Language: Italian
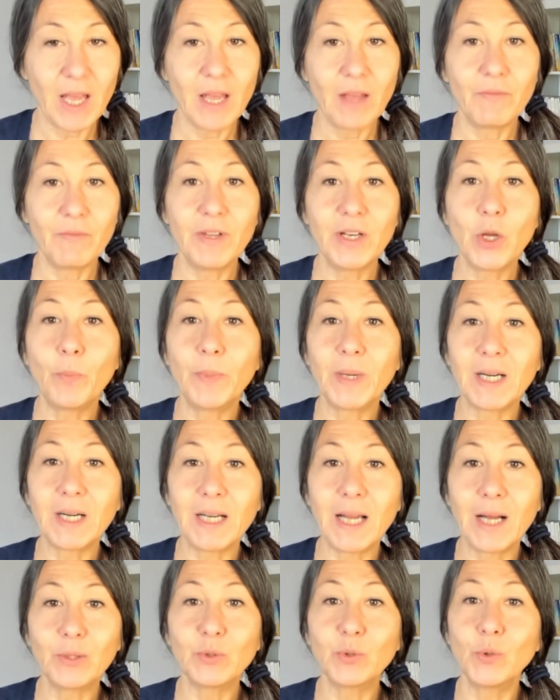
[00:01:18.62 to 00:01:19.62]
Ve ne ho
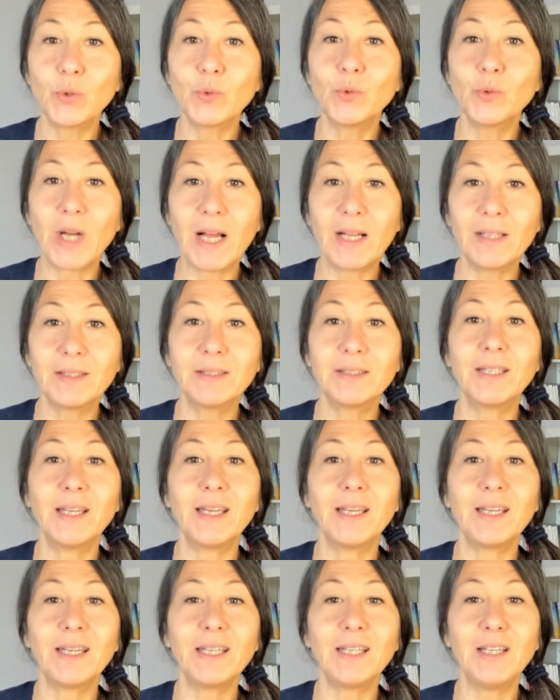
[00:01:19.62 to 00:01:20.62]
parlato durante
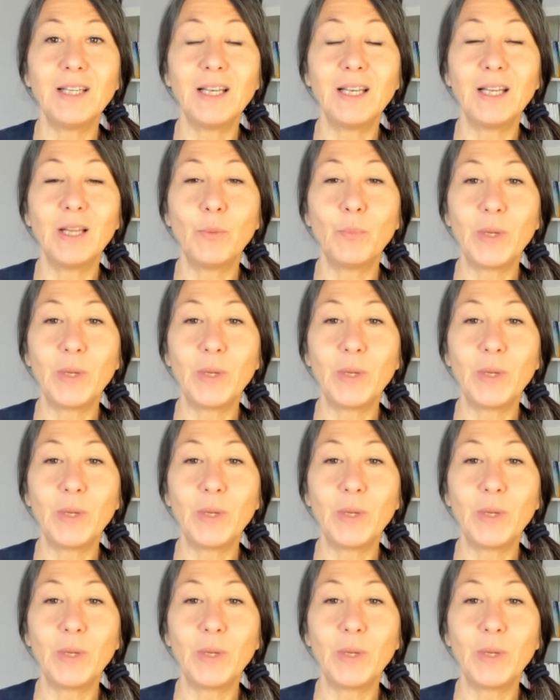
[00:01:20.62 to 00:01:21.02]
il